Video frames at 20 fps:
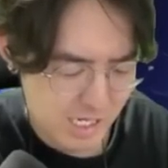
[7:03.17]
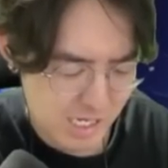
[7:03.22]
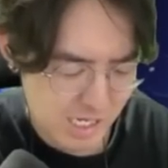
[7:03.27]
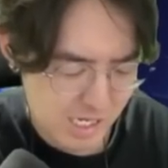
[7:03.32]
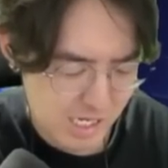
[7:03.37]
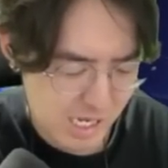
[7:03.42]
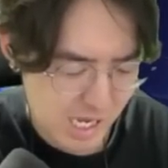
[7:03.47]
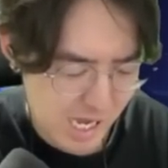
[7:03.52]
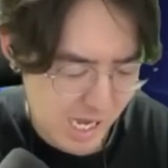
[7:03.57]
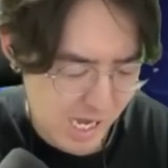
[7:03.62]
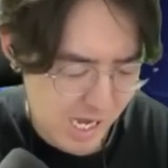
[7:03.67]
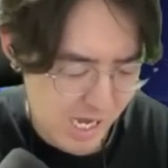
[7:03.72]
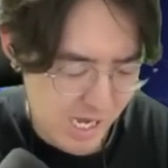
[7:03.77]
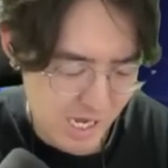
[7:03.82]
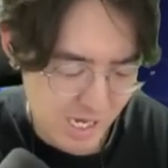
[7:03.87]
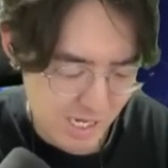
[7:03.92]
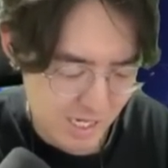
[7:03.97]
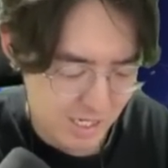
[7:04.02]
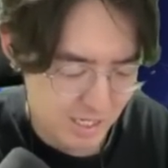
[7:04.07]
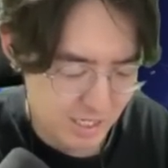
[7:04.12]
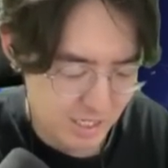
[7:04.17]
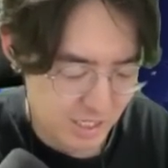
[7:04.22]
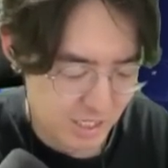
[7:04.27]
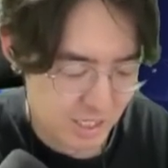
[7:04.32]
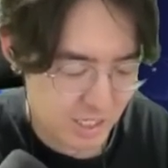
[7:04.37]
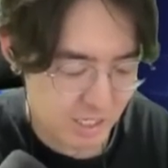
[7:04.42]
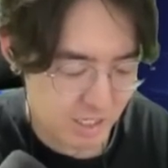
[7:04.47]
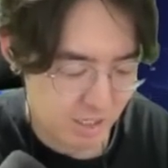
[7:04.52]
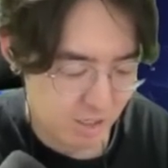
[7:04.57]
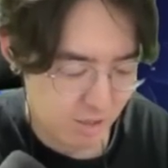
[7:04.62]
ああ
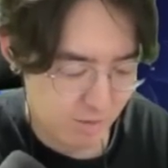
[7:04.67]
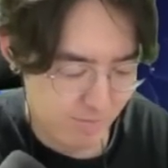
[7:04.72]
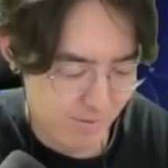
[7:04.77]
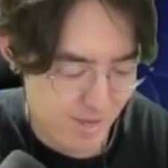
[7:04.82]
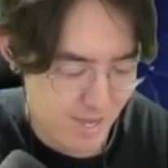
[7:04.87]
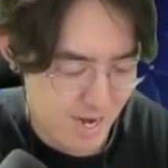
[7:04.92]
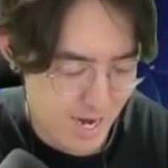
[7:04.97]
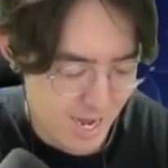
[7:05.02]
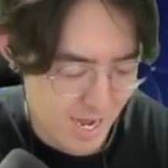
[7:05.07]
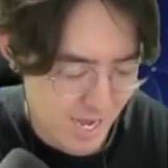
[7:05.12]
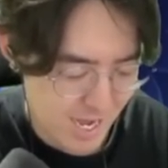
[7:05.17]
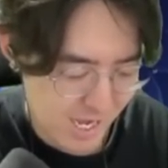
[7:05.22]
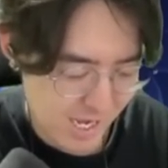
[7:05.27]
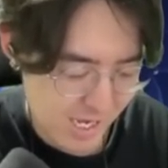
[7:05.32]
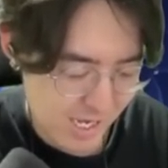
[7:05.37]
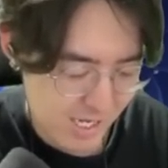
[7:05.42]
お前ら